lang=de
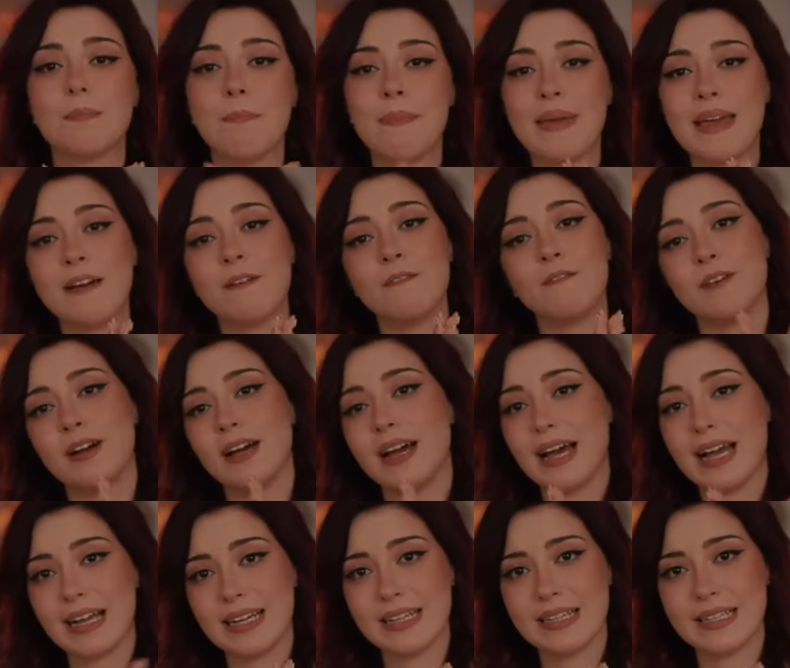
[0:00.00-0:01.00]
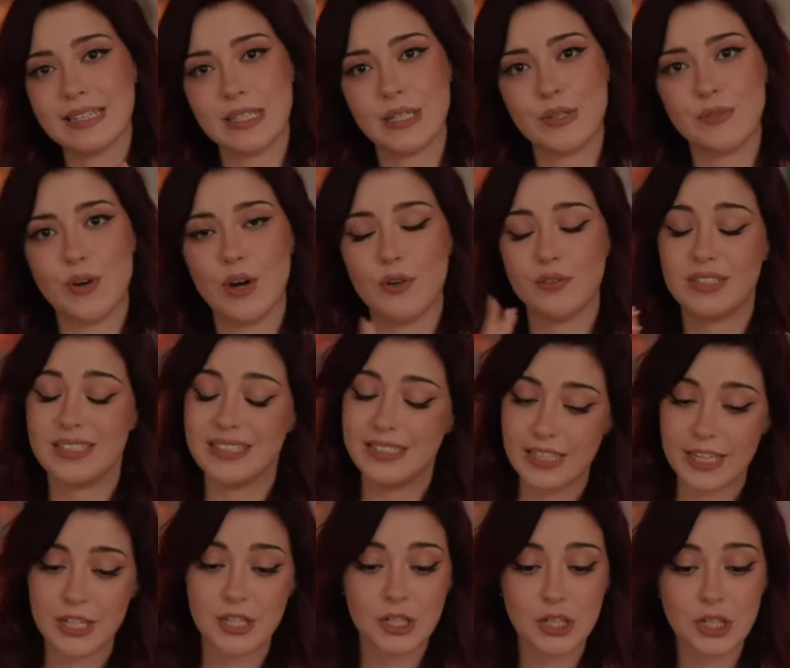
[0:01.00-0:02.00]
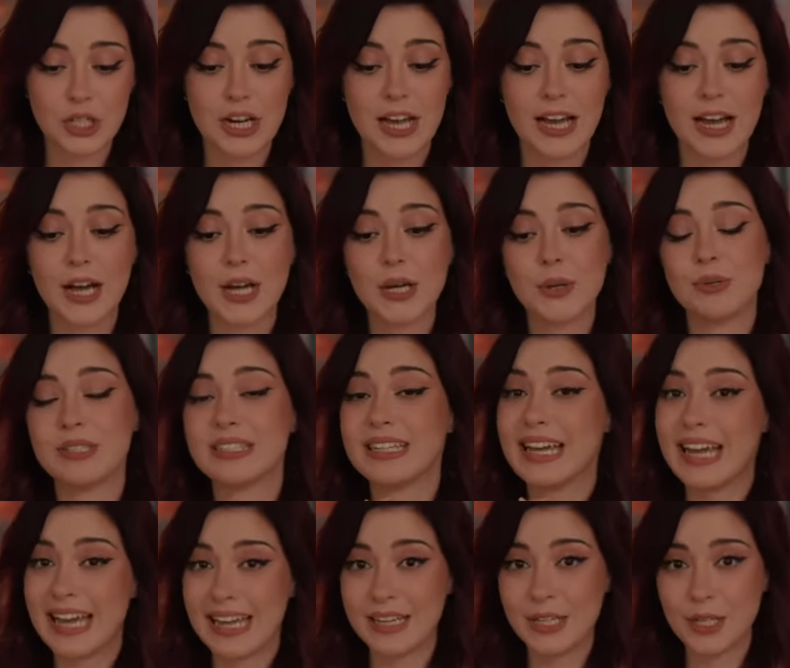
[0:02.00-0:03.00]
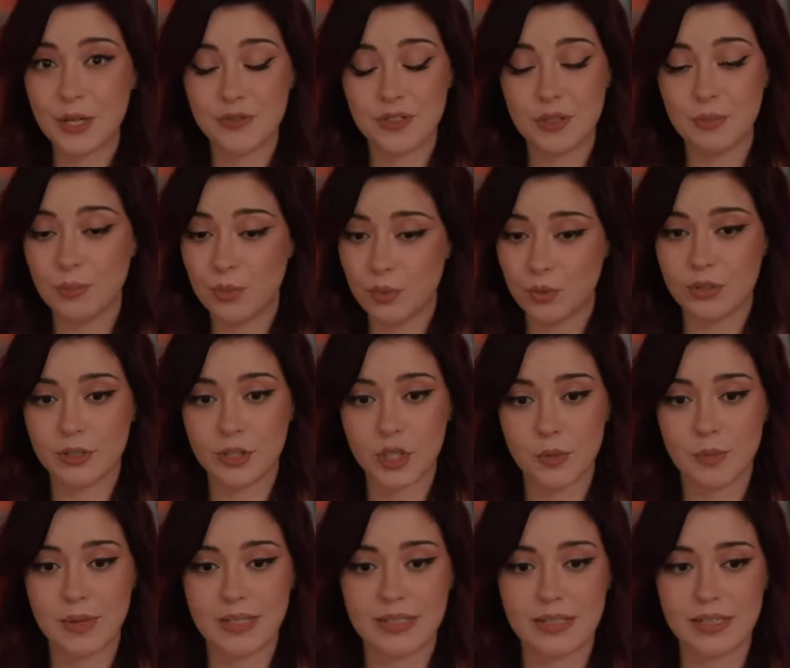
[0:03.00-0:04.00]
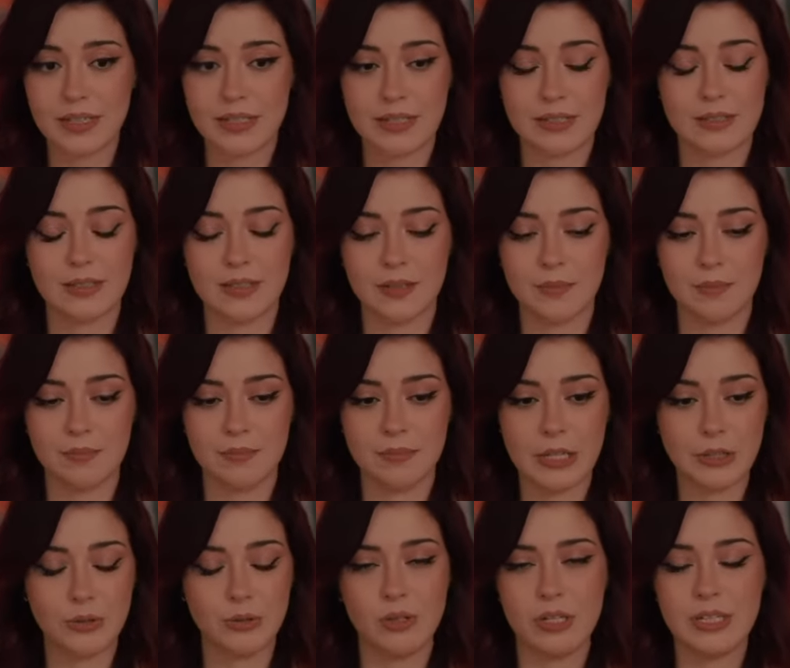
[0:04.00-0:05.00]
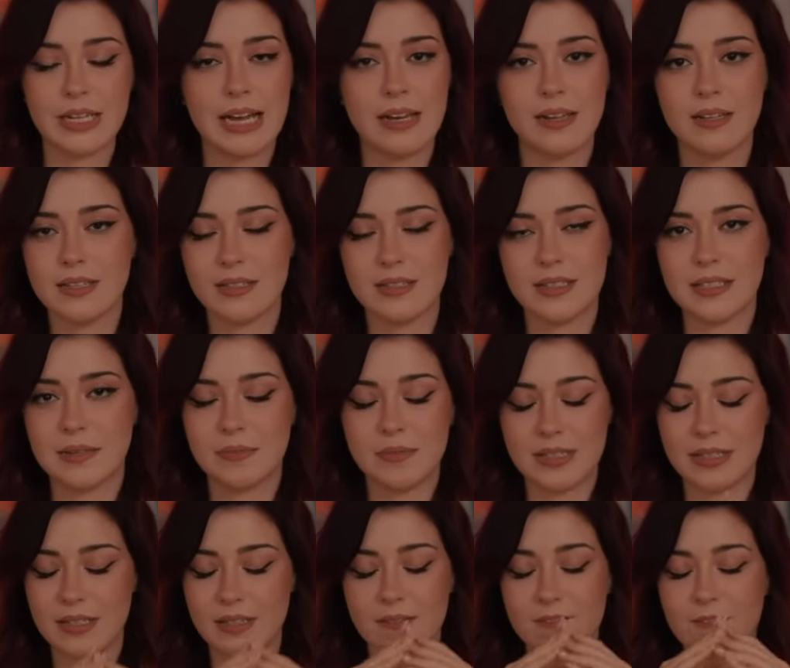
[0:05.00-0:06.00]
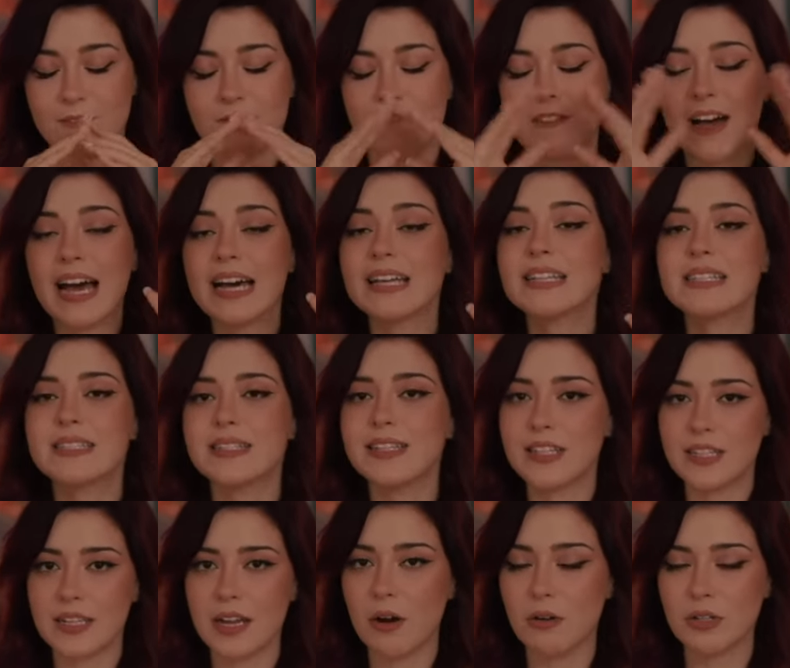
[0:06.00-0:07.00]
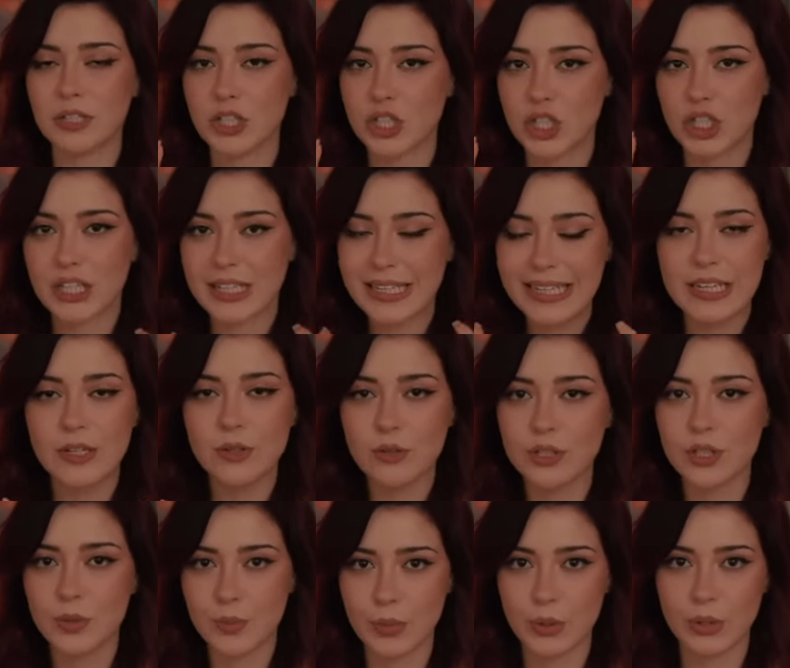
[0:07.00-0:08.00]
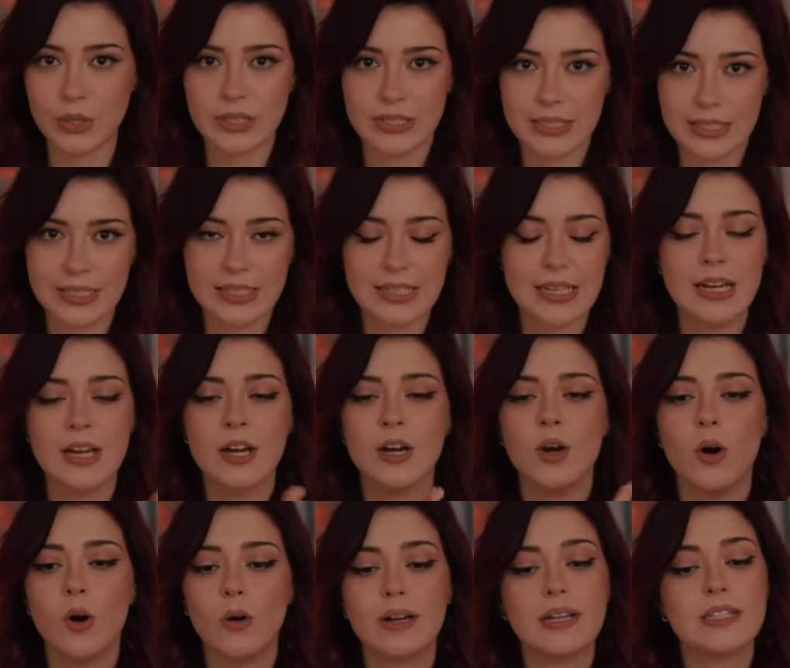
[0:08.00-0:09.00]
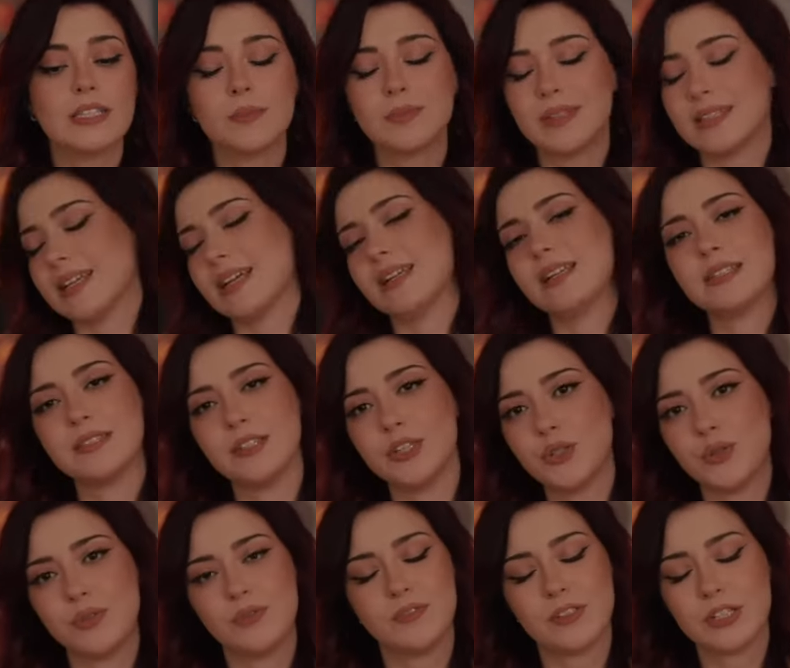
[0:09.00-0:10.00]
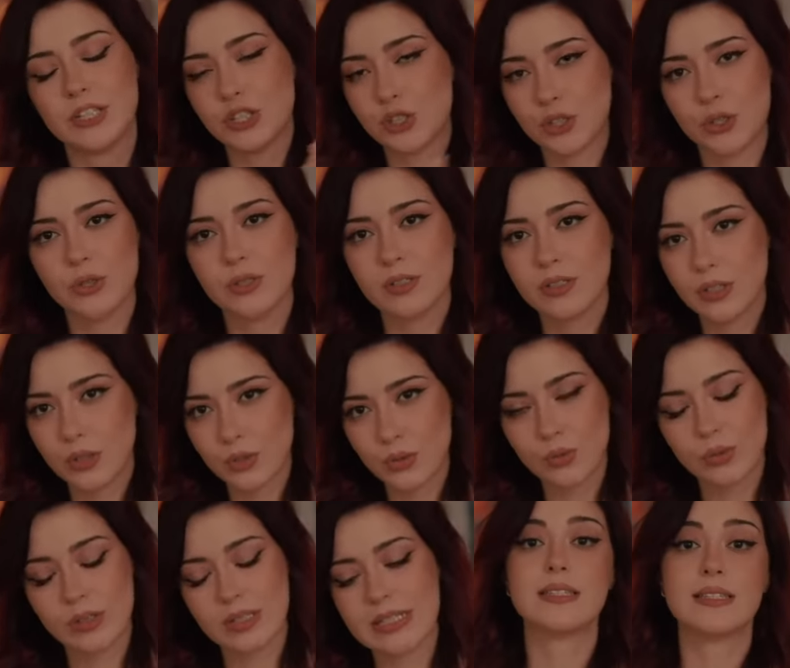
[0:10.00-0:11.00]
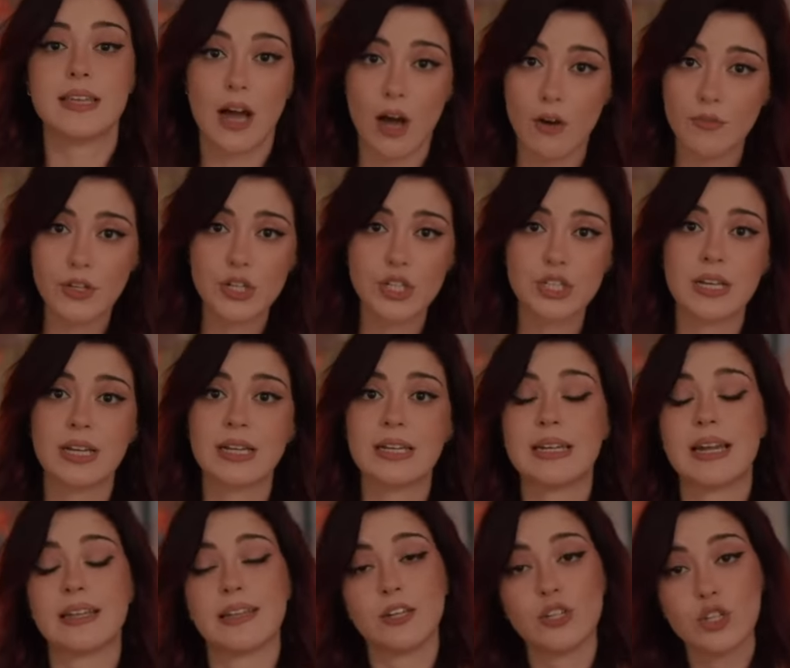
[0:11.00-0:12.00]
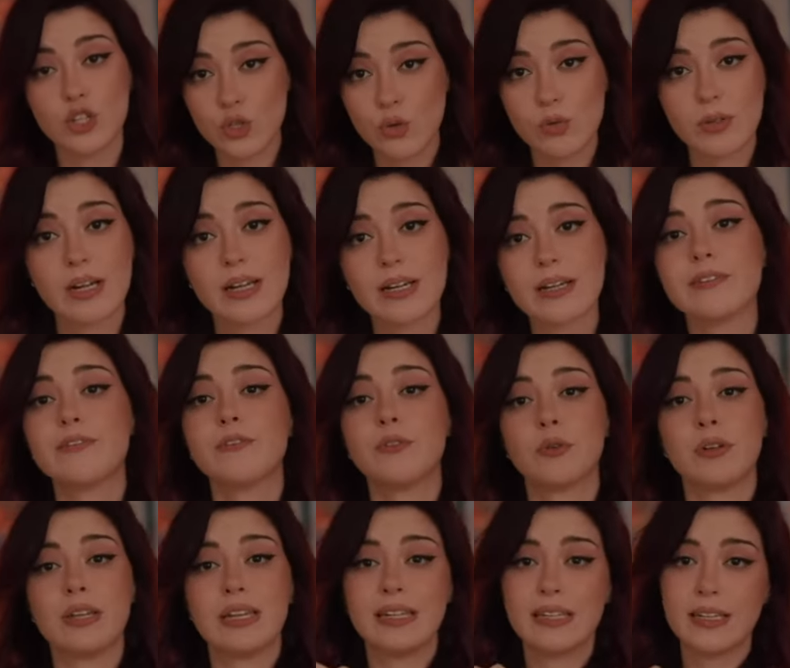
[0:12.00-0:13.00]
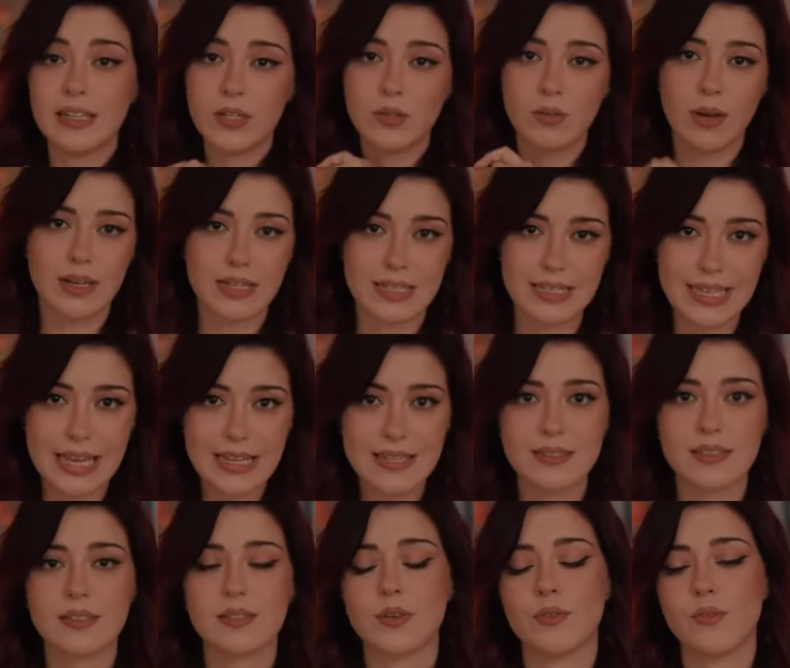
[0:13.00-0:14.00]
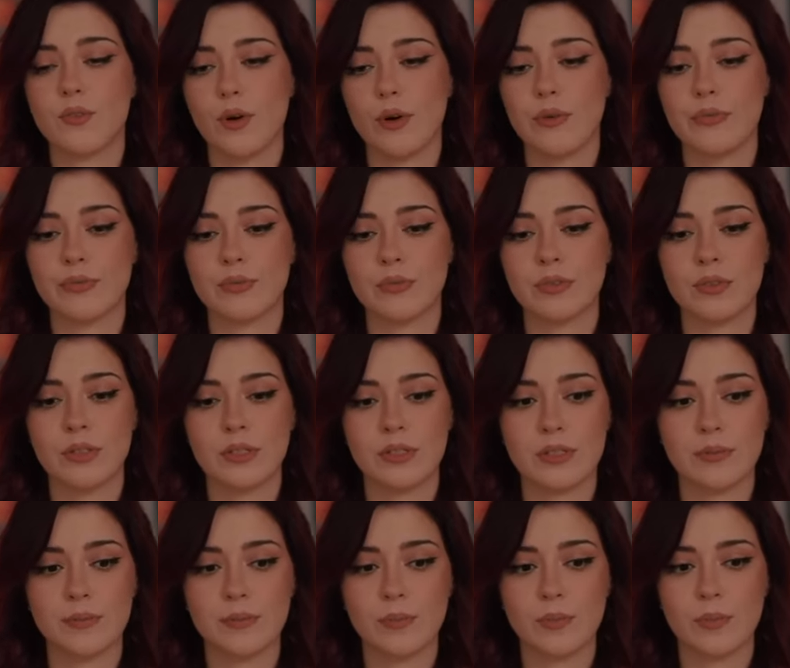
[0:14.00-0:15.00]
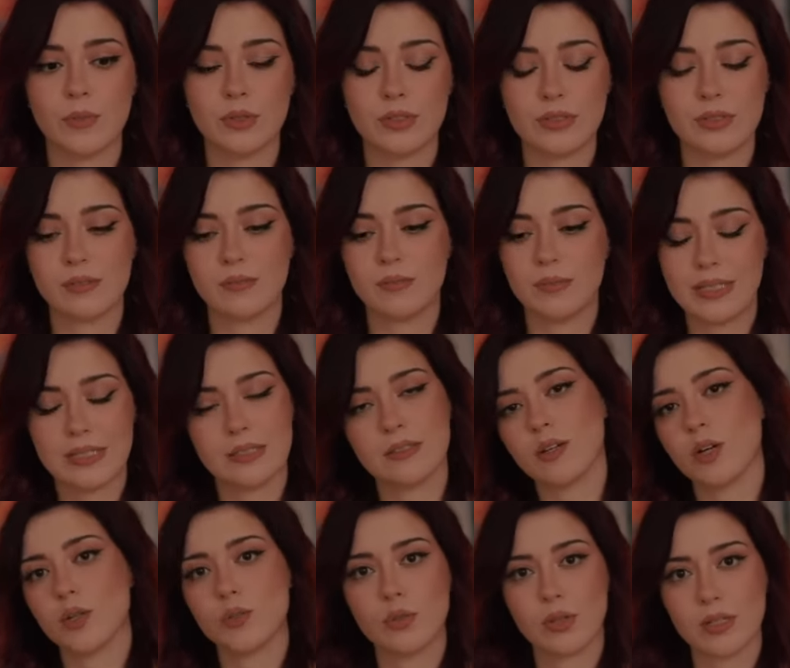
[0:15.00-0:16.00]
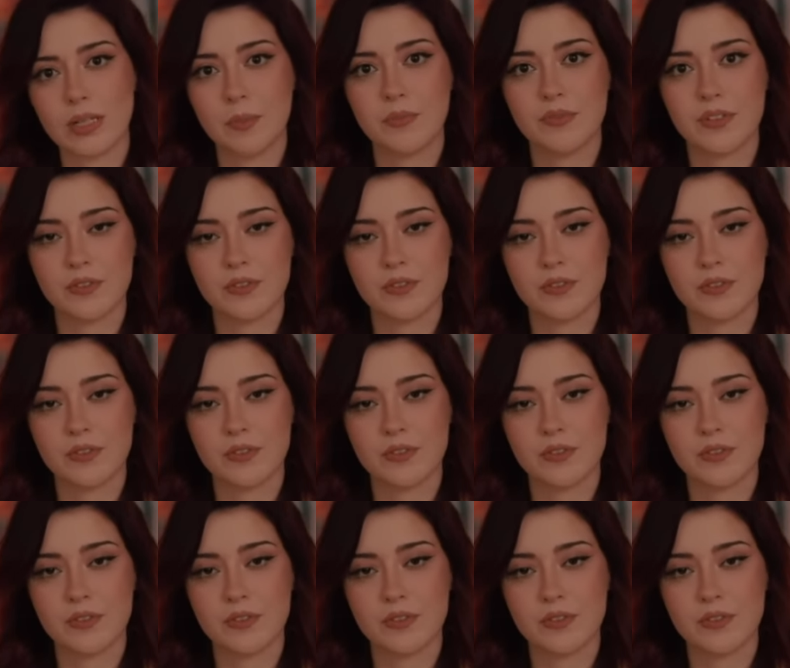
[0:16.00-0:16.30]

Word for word: mehrfach aggressiv auf den Tisch geschlagen und ihr Handy auf den Boden geschmettert. Ähm, natürlich alles, indem sie wahnsinnig laut geschrien und gebrüllt hat. Und als ob das alles nicht schon verstörend genug ist, sie aufgestanden, hat einen Stuhl gegriffen und in Richtung eines Gastes geworfen ähm, und diesen auch nur knapp